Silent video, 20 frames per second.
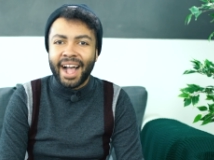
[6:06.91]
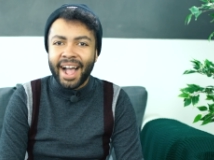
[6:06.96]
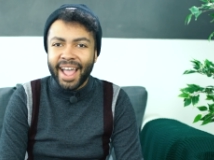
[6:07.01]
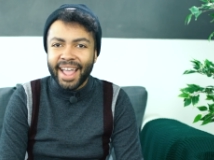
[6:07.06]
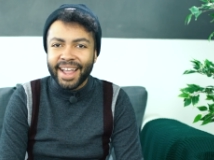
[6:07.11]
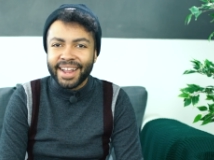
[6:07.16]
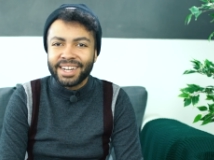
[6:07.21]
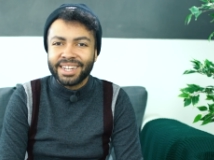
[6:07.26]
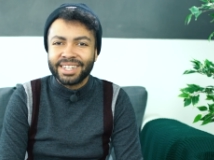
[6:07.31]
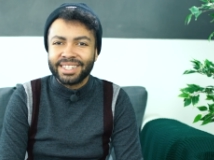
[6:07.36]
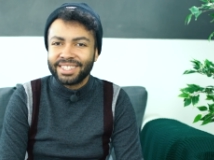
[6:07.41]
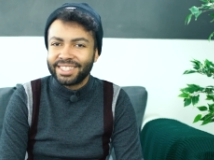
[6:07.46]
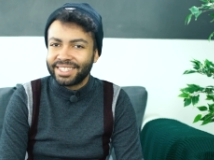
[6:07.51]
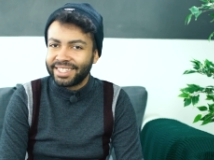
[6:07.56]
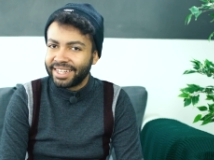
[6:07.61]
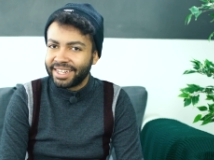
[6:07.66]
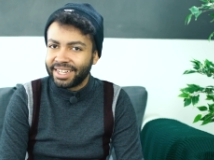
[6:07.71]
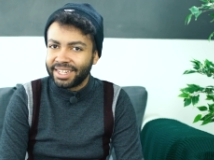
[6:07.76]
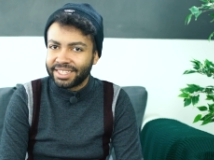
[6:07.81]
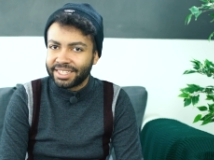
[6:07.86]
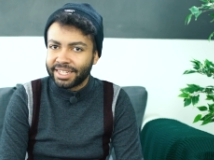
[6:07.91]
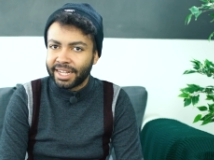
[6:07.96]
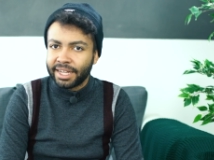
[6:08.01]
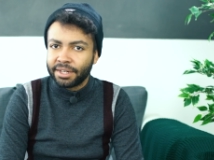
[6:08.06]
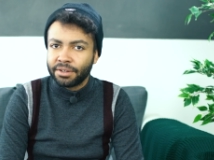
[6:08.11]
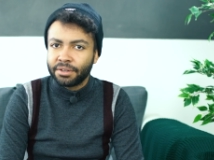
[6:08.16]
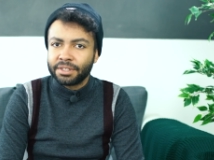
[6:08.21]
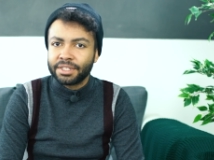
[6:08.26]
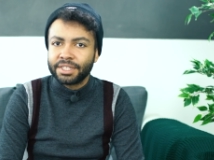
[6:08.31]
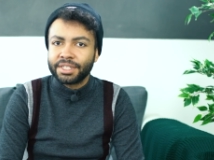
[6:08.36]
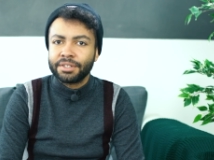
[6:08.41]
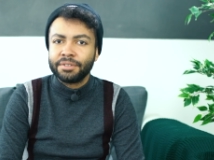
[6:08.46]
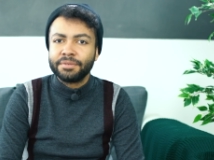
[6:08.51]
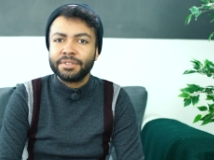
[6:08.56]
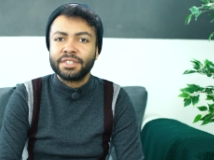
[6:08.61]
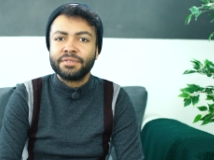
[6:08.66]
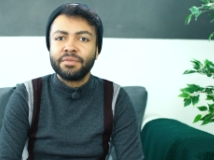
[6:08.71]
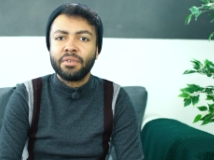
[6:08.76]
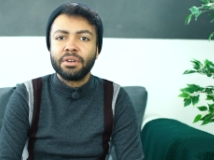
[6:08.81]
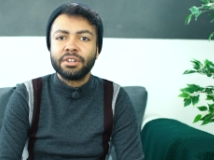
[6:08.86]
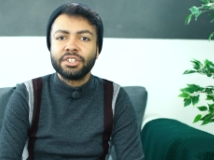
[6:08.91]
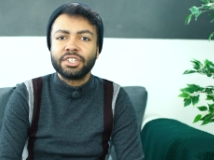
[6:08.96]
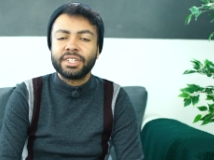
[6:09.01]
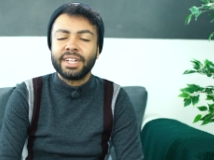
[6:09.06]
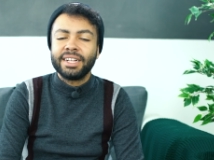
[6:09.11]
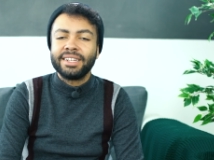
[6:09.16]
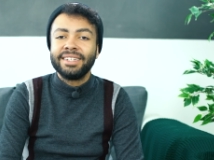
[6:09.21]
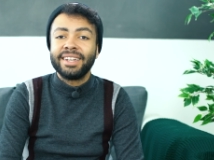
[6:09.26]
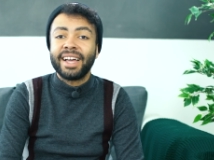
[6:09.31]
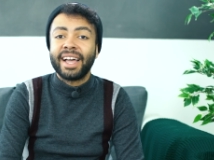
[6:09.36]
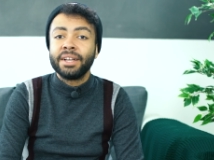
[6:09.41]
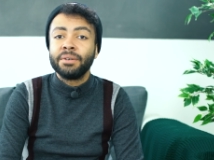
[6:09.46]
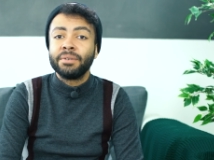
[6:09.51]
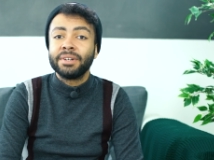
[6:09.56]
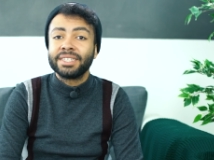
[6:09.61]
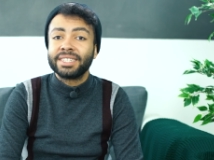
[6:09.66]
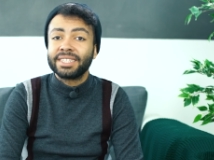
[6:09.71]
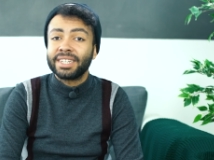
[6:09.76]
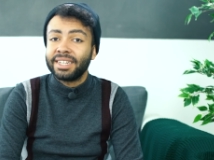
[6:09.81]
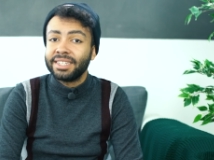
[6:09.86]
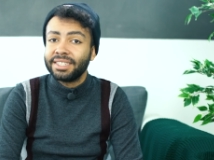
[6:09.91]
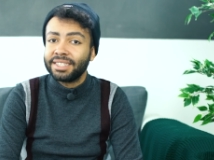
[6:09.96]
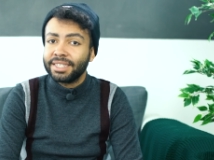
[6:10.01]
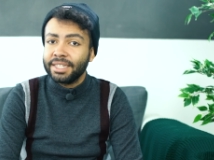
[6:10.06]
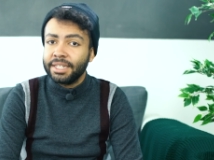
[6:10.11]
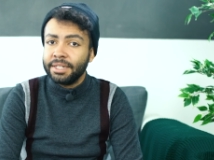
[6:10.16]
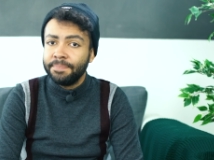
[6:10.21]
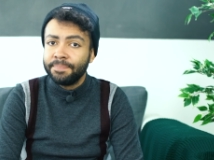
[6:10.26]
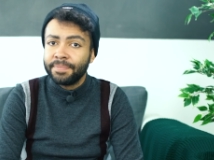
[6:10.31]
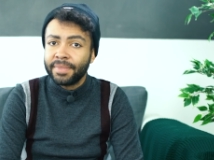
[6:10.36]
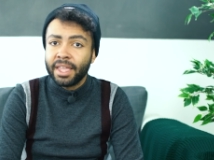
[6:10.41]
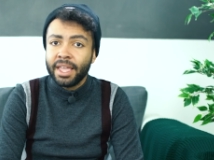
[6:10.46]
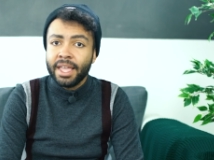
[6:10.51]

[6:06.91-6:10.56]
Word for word: eigenen Single Sign-On Service vorgestellt in iOS 13.